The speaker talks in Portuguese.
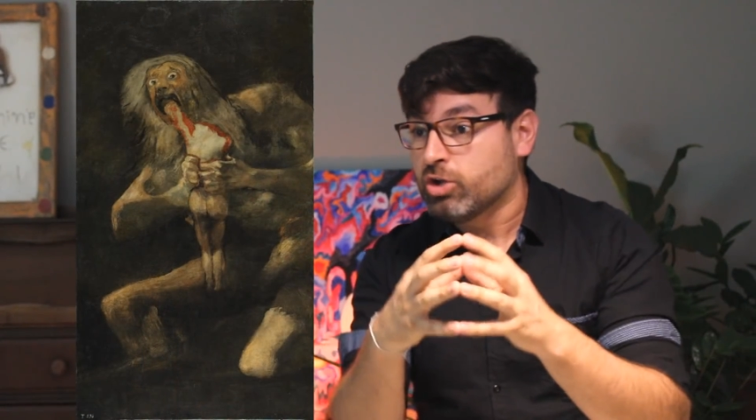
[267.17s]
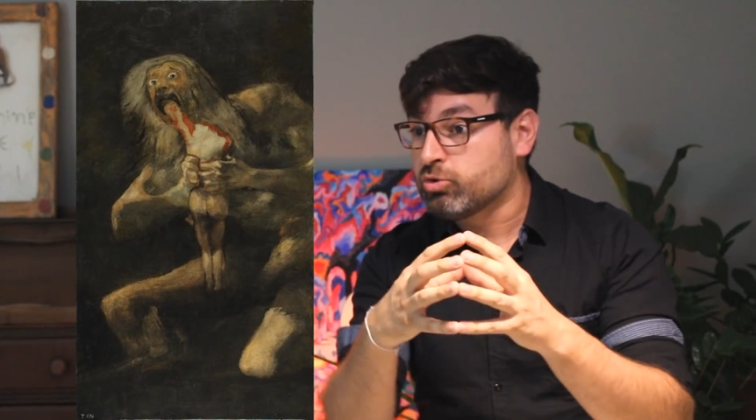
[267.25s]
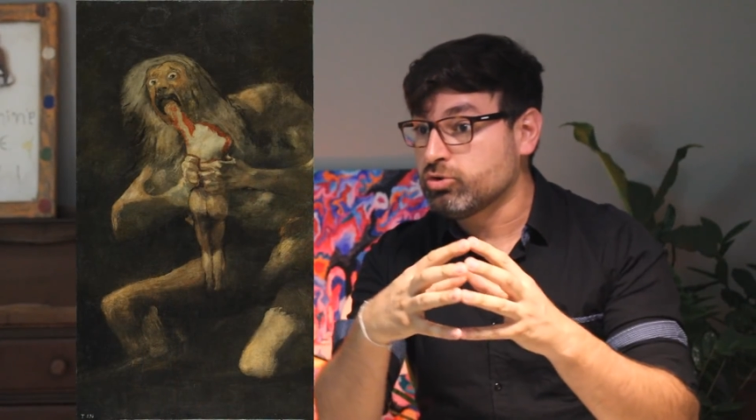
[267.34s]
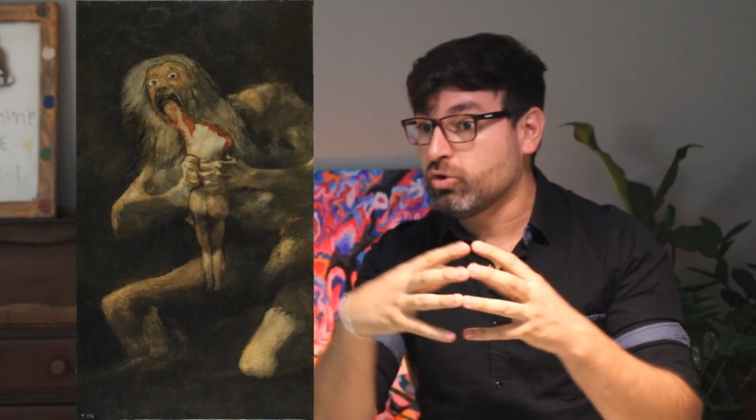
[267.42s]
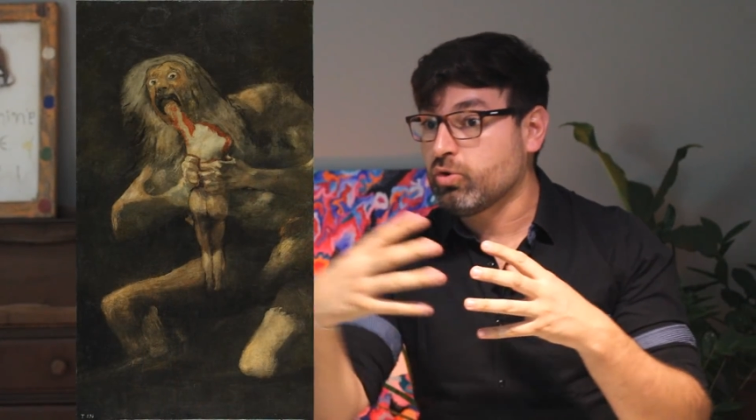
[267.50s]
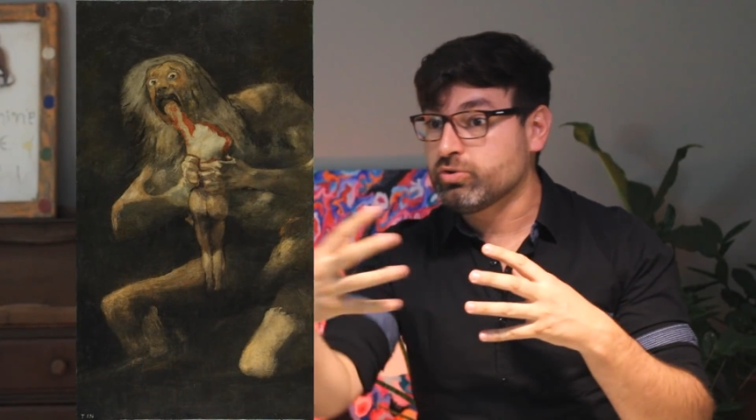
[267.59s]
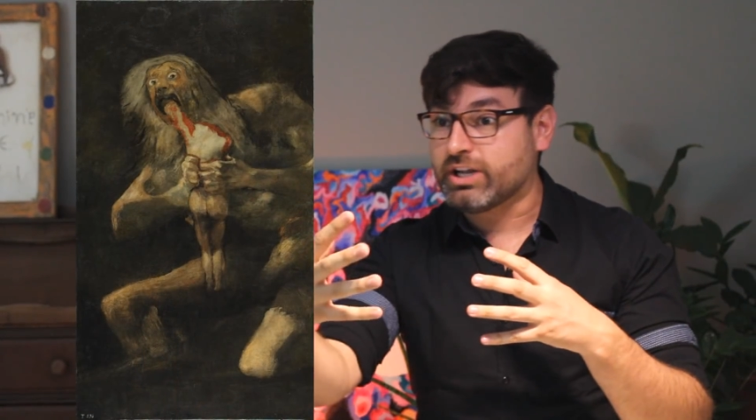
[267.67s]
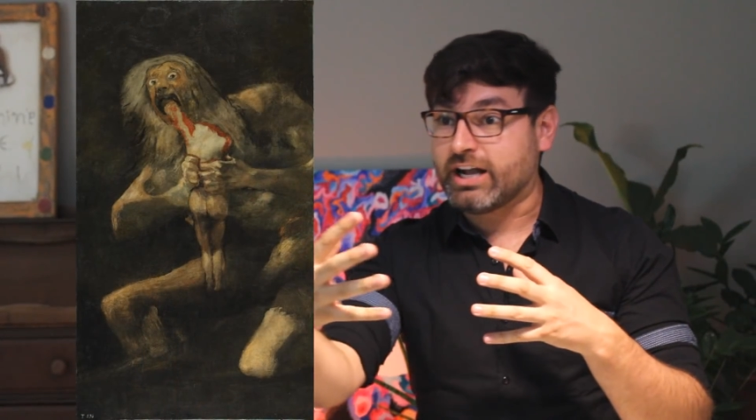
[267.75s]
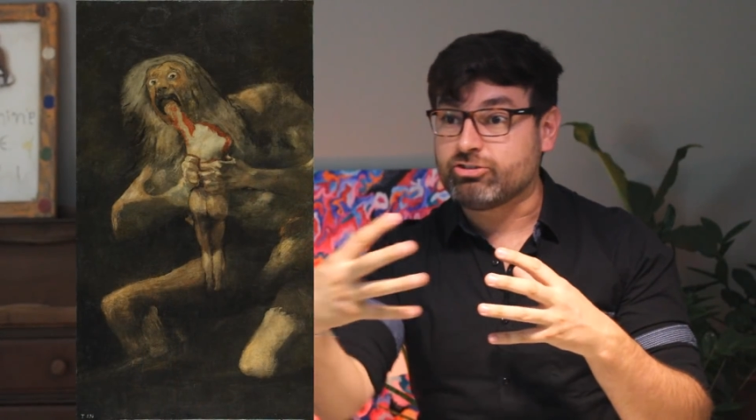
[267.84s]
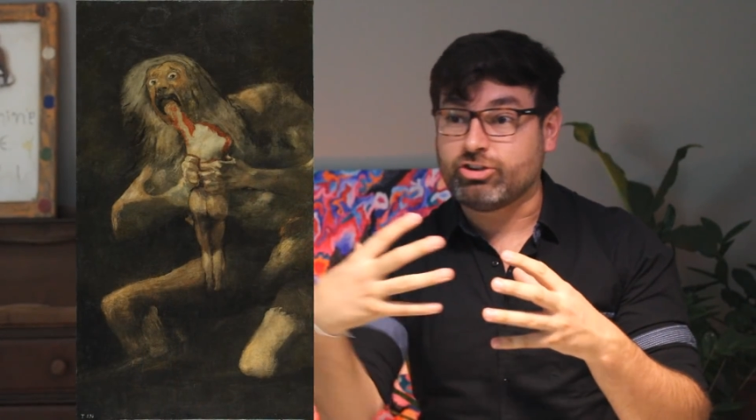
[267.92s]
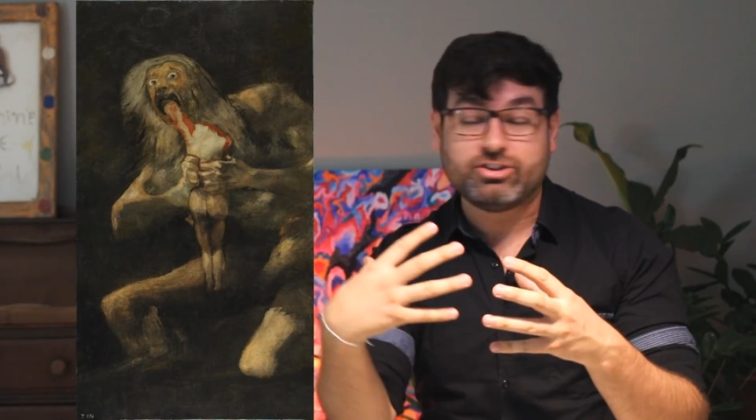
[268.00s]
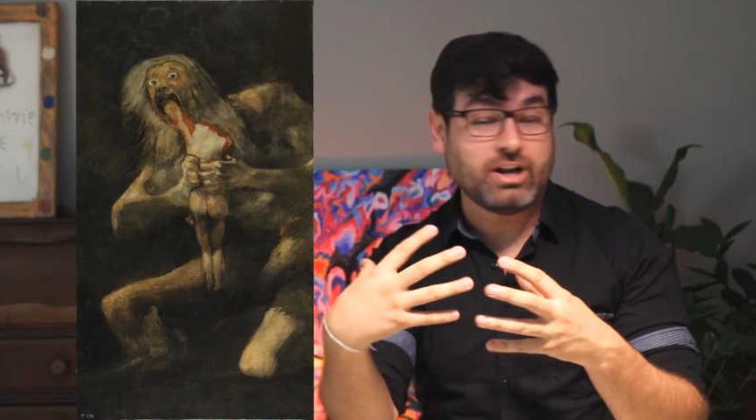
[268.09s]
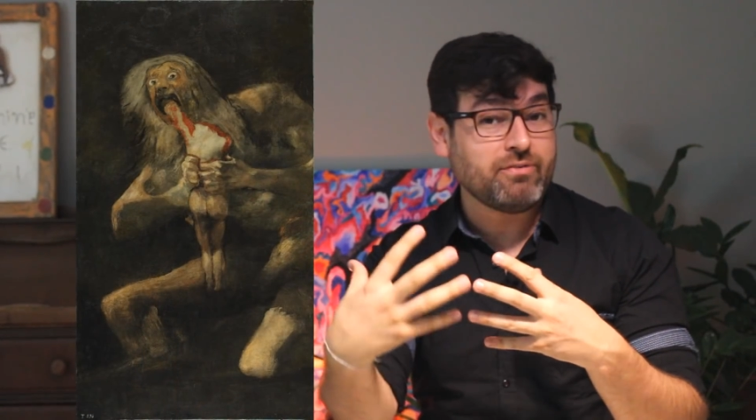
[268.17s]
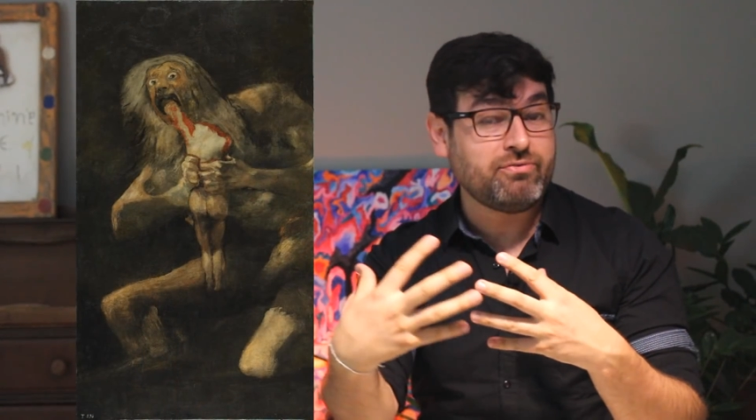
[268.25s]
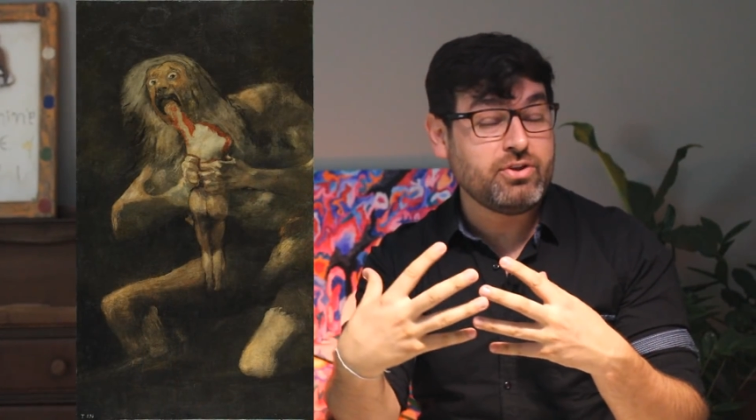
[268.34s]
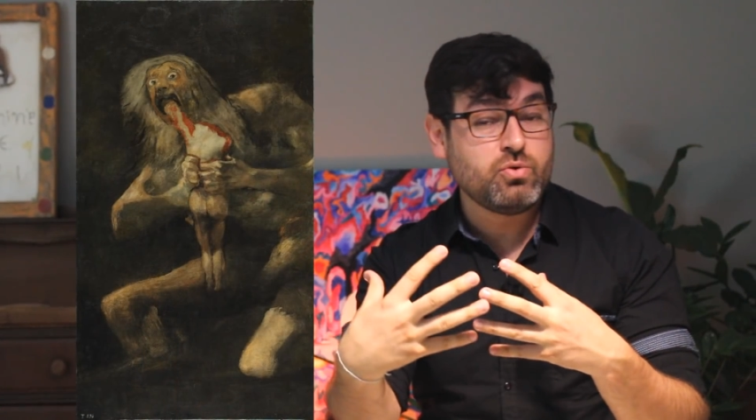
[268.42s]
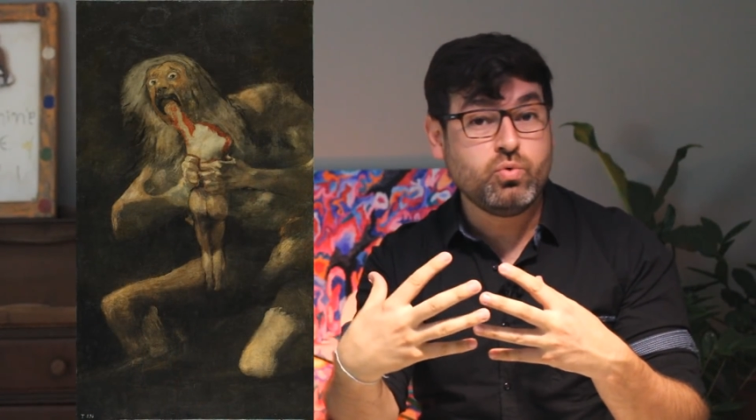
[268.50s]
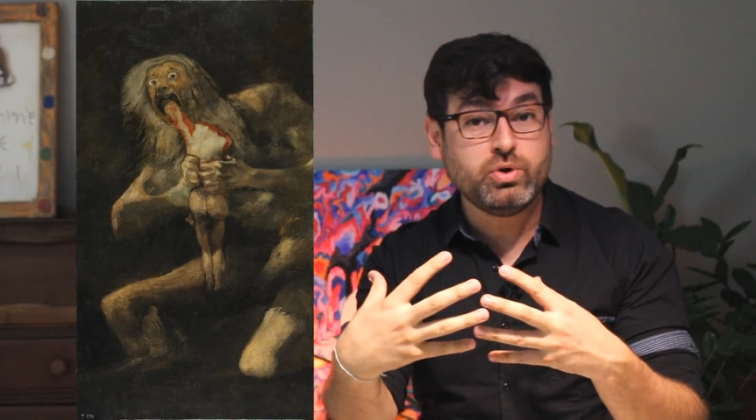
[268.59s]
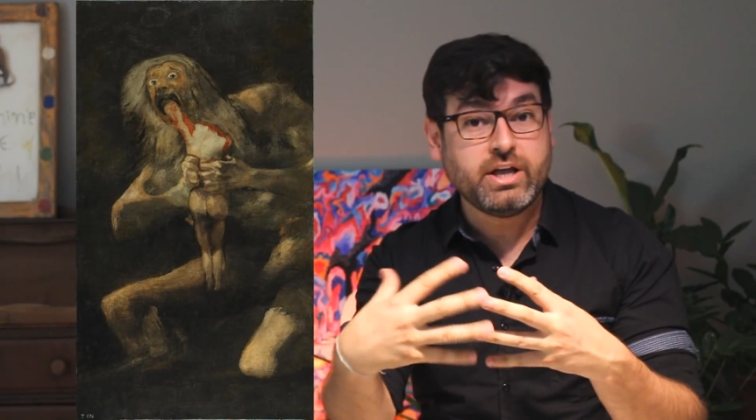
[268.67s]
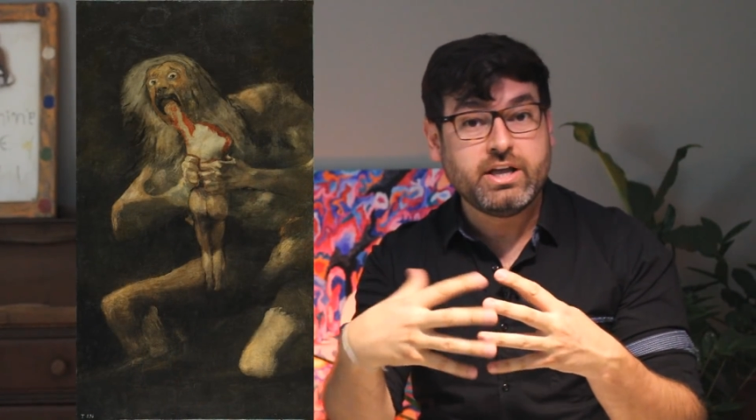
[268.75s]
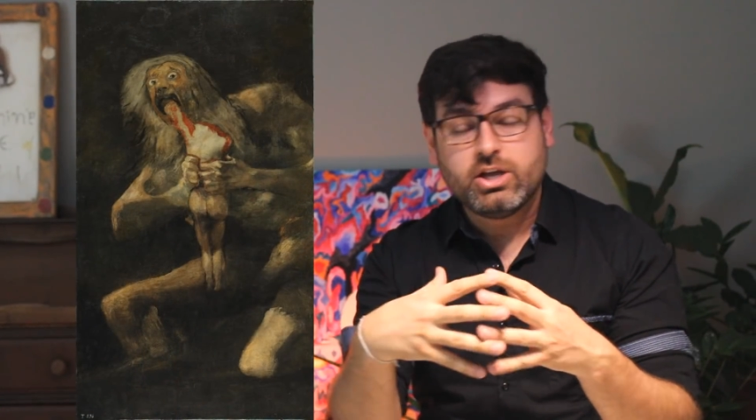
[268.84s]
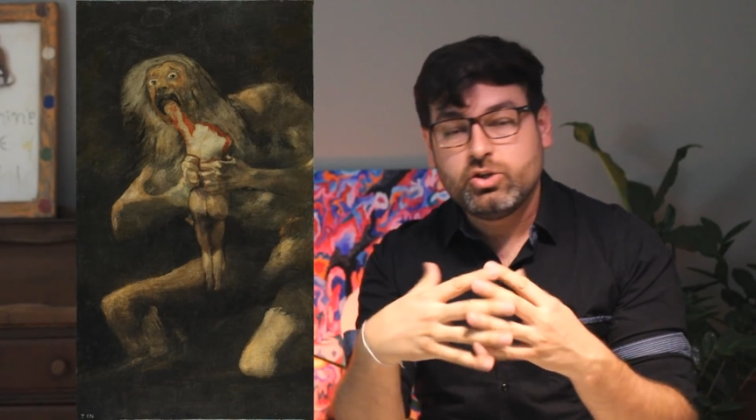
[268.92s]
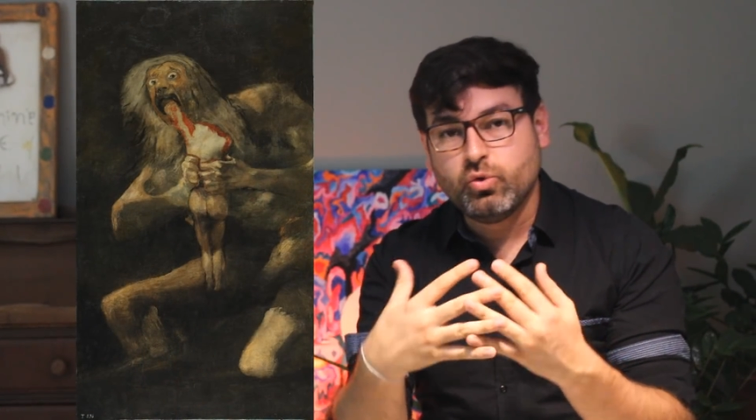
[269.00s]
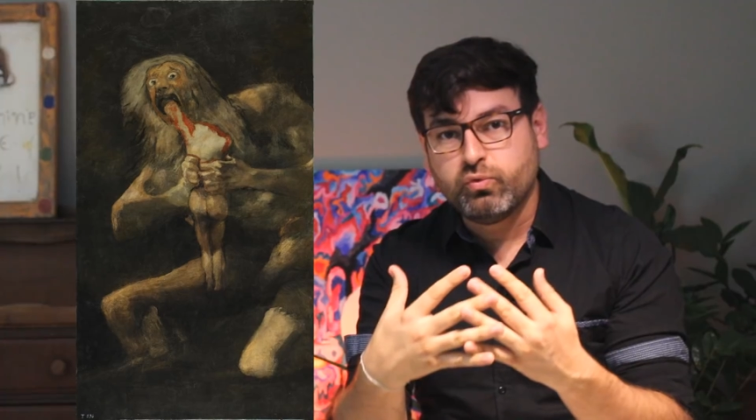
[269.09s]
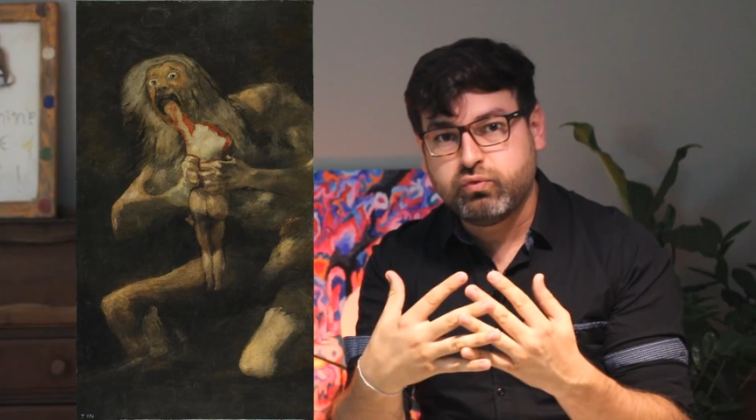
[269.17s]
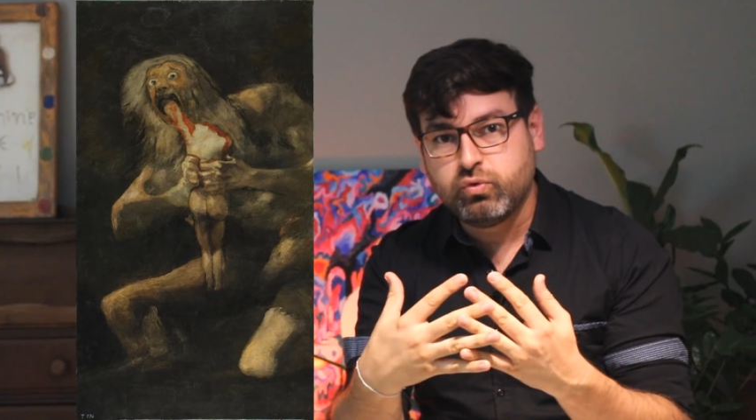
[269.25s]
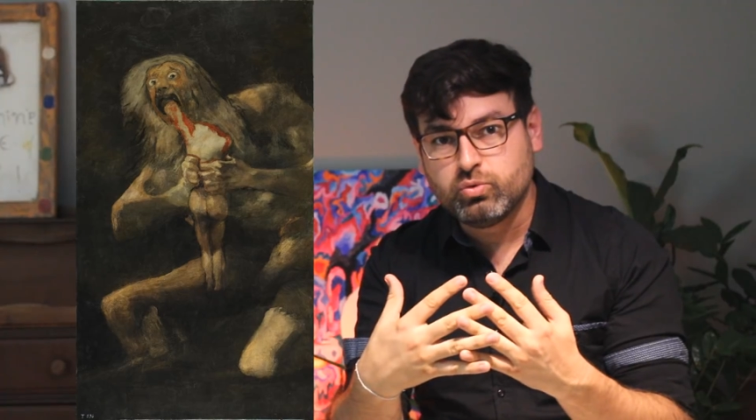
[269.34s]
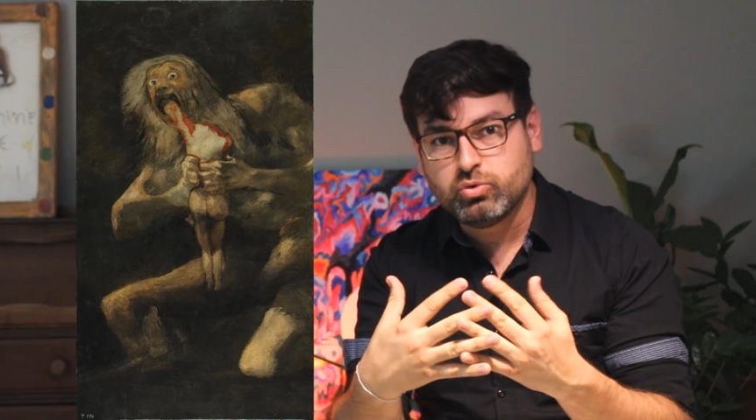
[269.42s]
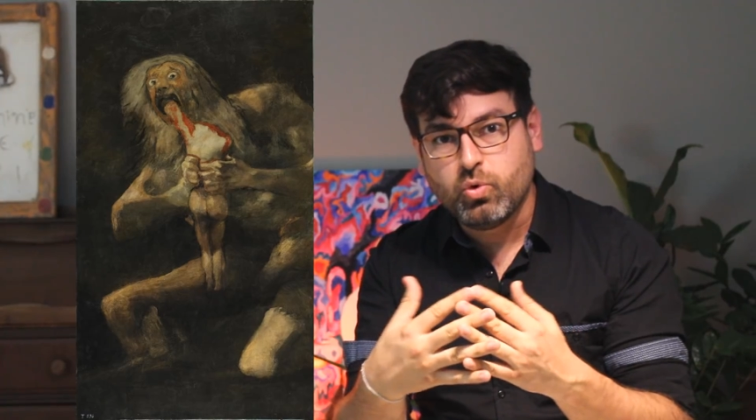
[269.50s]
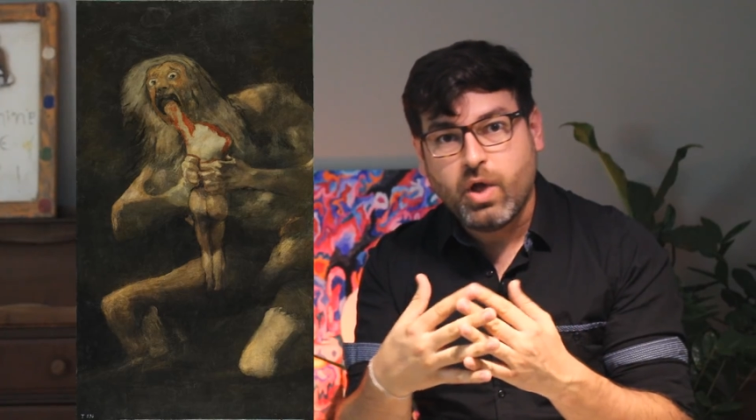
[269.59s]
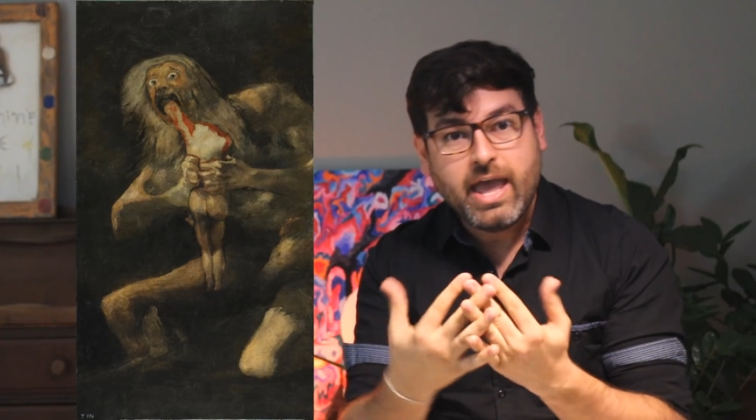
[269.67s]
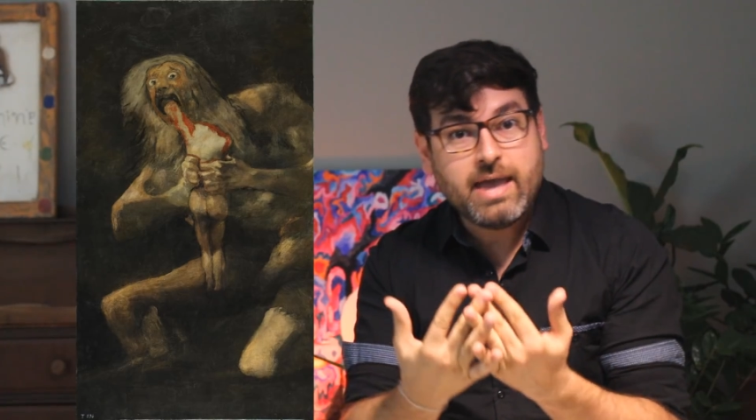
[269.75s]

todo o contraste entre a figura e o fundo